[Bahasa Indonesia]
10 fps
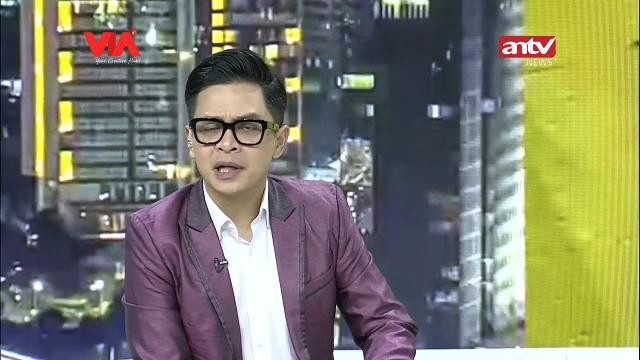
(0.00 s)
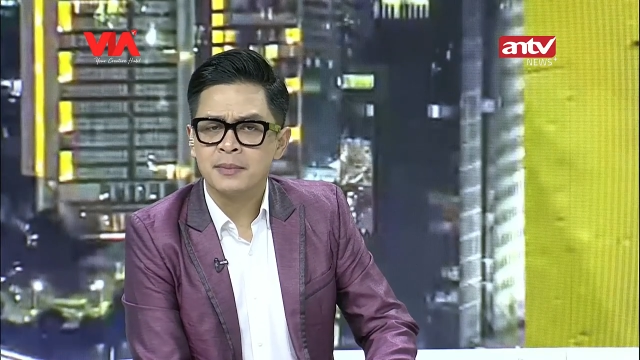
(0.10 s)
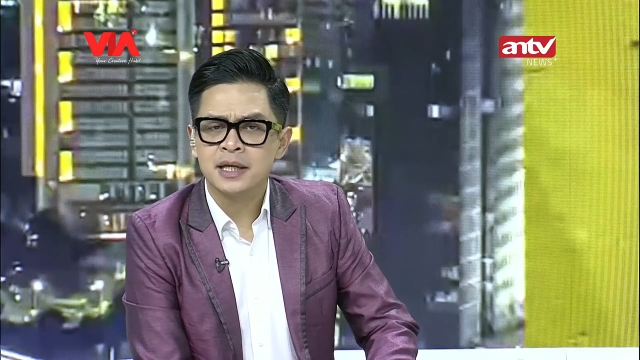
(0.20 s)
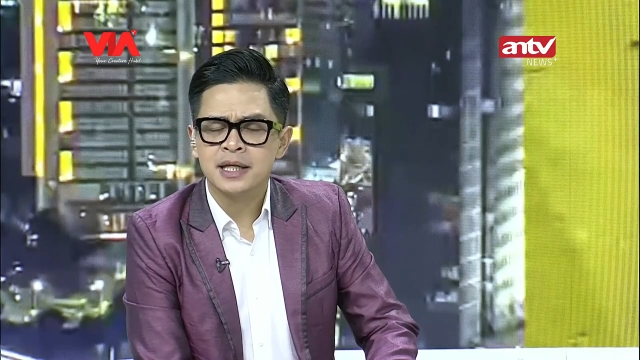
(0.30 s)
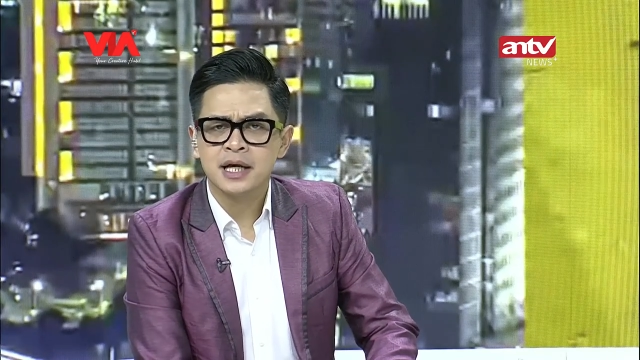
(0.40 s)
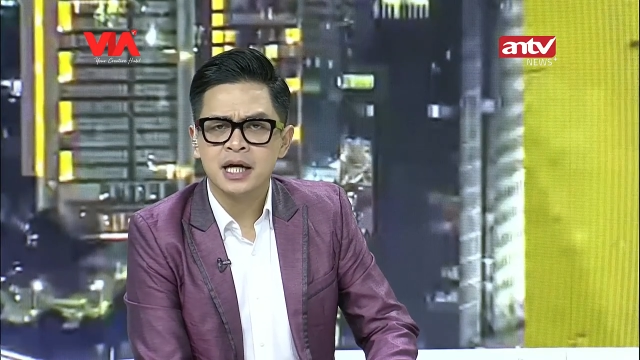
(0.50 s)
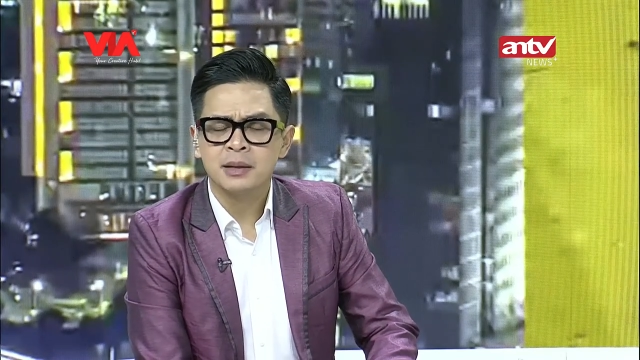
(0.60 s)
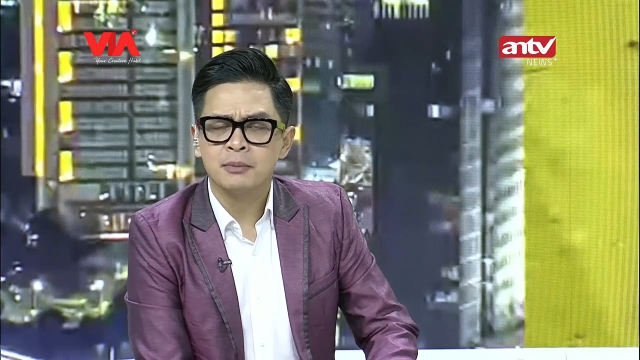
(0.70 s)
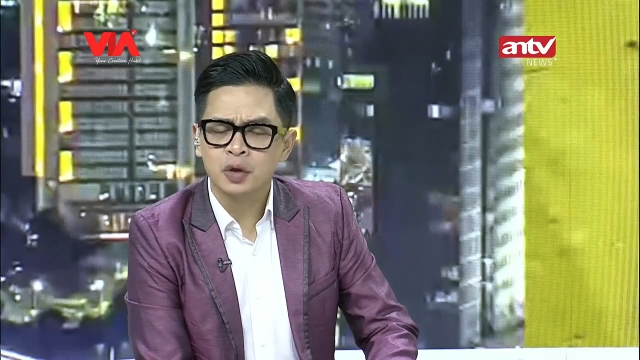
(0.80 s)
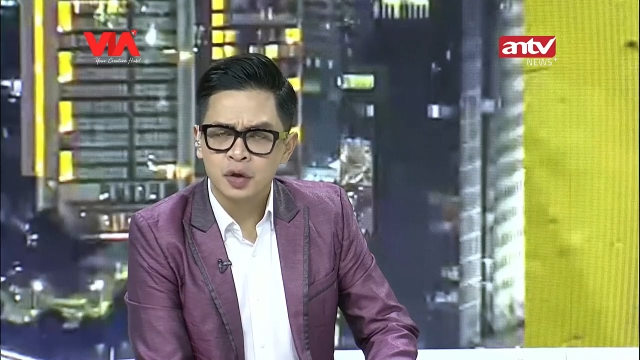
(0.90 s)
pada bagian
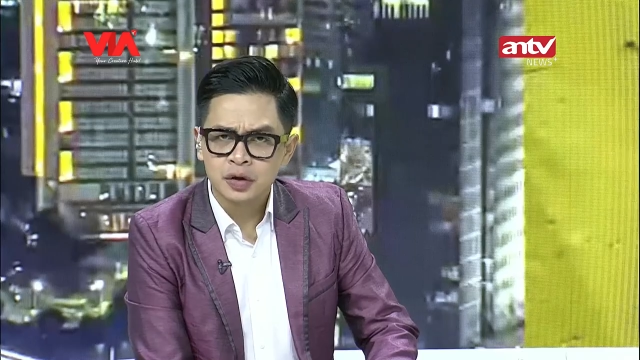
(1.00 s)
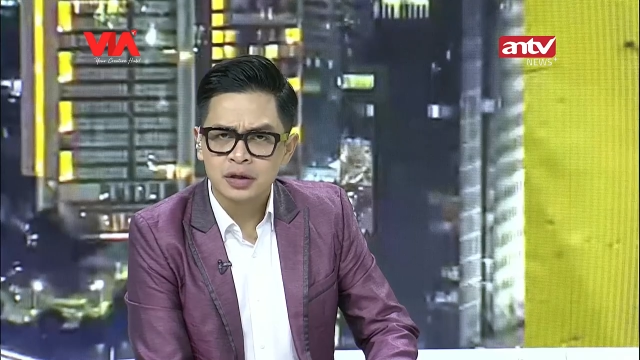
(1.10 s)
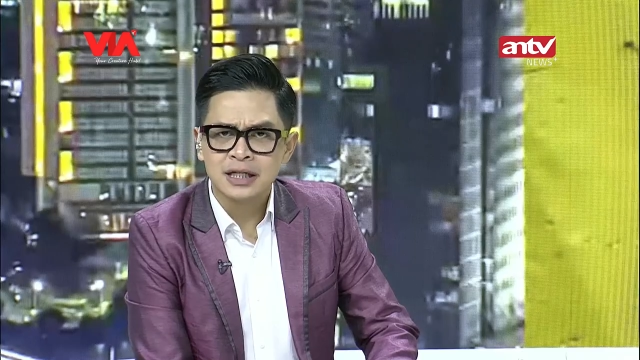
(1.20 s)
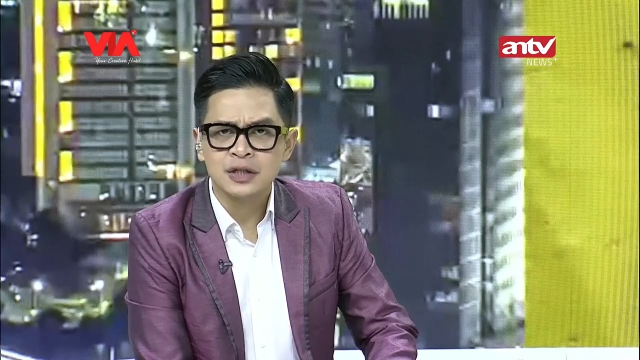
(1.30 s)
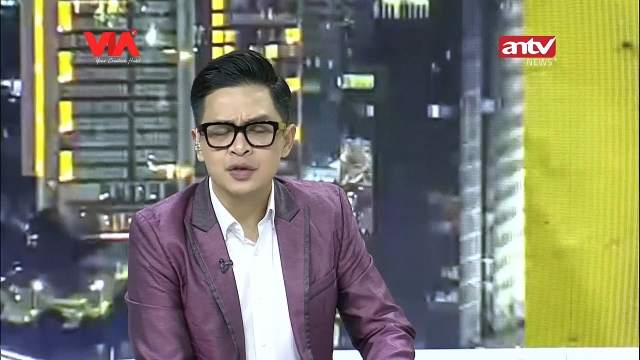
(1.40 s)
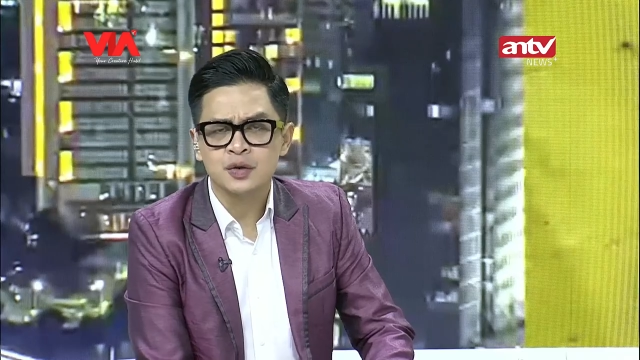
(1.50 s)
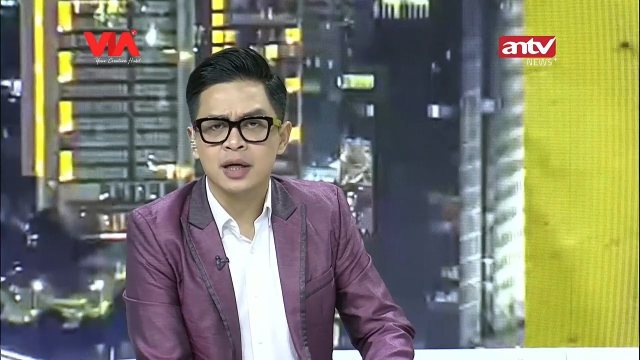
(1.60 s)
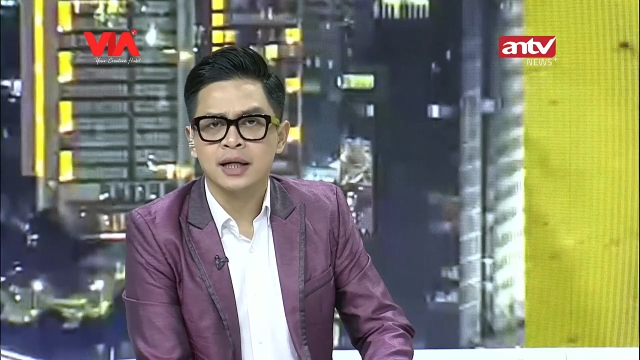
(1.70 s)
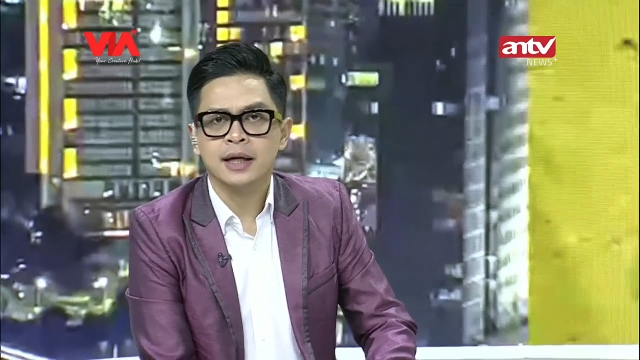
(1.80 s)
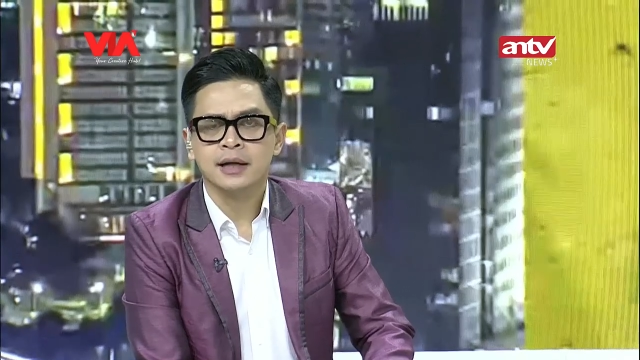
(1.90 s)
mulut dan
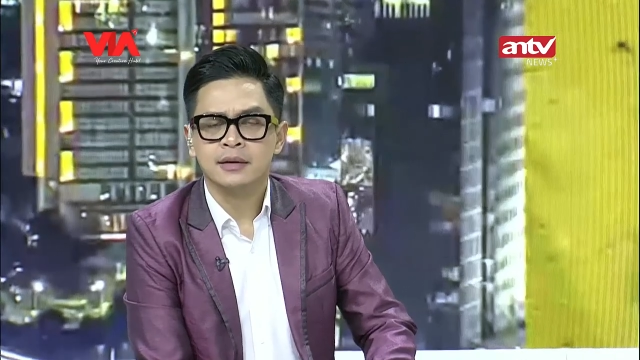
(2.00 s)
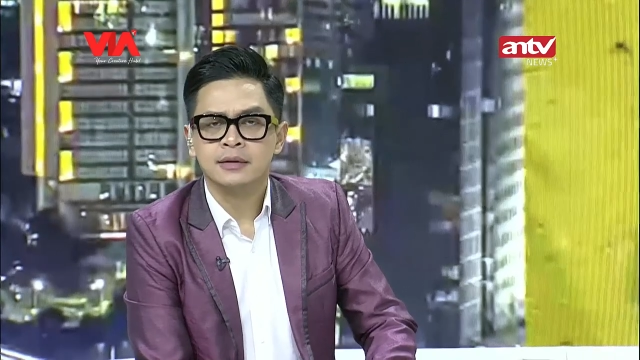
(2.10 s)
juga leher.